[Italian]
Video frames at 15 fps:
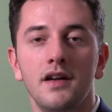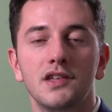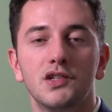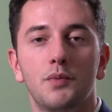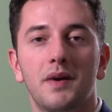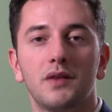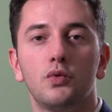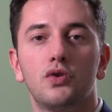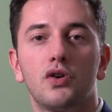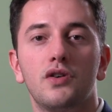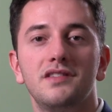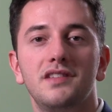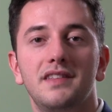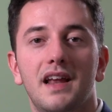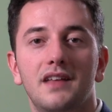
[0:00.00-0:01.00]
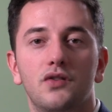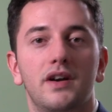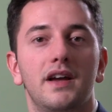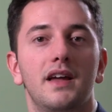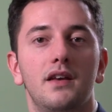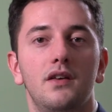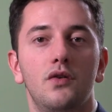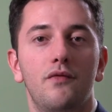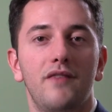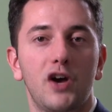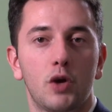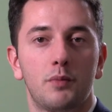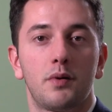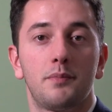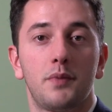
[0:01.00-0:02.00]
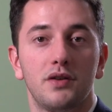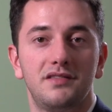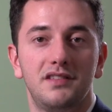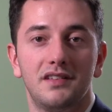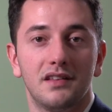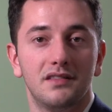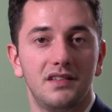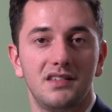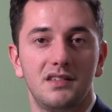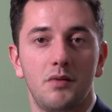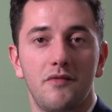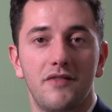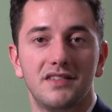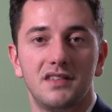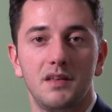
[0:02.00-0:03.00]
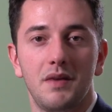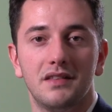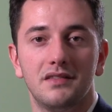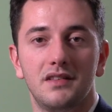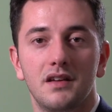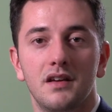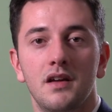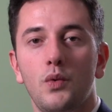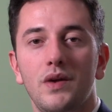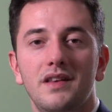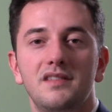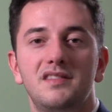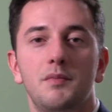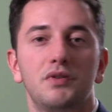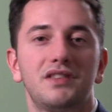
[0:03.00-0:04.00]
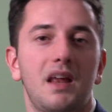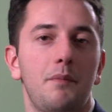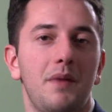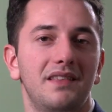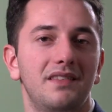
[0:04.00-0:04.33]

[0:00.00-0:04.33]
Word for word: soprattutto considerando che non vengono proposti tantissimi investimenti, quindi si potrebbe